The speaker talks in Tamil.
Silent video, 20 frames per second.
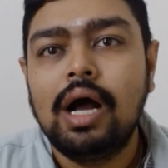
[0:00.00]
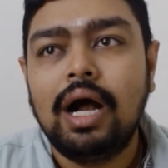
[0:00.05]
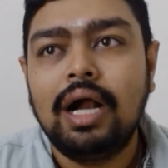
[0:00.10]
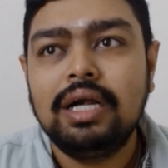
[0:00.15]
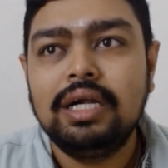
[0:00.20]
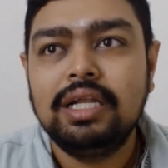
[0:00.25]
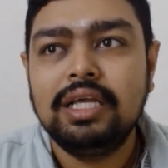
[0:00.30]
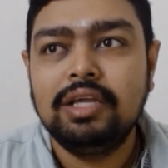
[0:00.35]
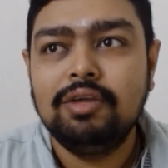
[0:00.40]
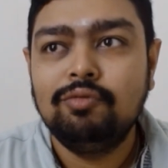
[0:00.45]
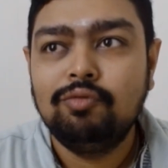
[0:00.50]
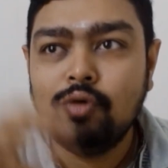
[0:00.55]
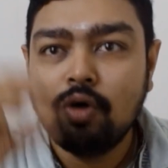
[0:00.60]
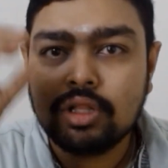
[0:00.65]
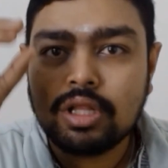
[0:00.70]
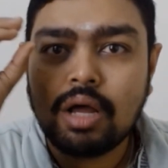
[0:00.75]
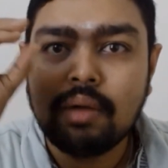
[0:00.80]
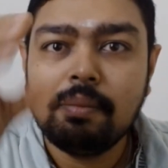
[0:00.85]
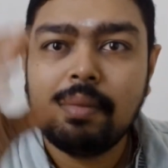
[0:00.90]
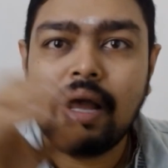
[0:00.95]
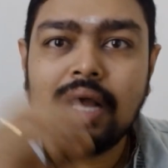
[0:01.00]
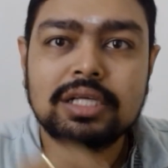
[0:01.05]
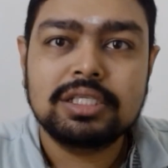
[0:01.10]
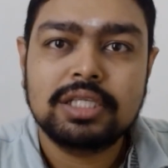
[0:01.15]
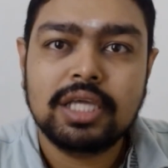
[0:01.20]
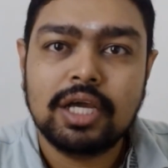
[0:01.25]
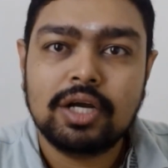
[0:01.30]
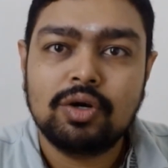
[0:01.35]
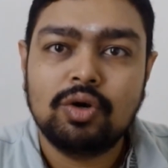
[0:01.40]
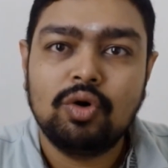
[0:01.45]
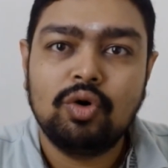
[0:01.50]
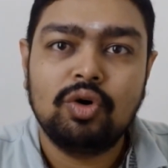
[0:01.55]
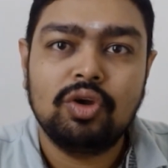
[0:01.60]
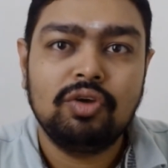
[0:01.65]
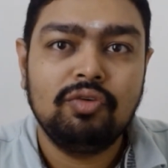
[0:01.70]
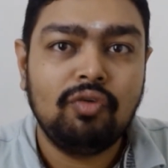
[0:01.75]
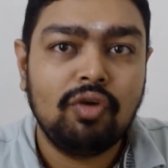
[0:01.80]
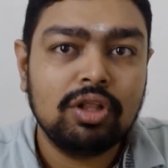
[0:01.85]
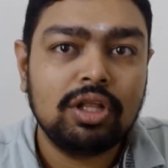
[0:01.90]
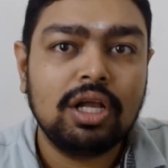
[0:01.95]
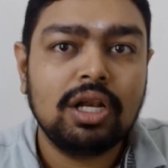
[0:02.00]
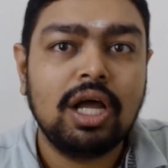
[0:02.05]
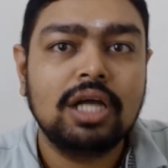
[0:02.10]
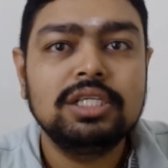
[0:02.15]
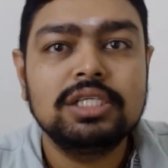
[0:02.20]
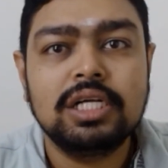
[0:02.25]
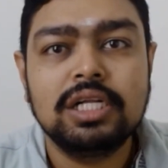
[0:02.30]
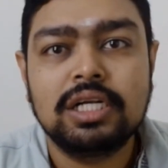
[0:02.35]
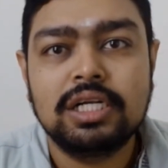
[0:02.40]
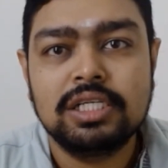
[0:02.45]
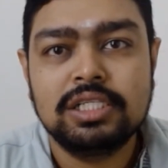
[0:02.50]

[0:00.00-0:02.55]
அண்ட் இவ்வளோ தான் மேக்ஸ் கேட்கணும் இவ்வளோ தான் லாஜிக்கல்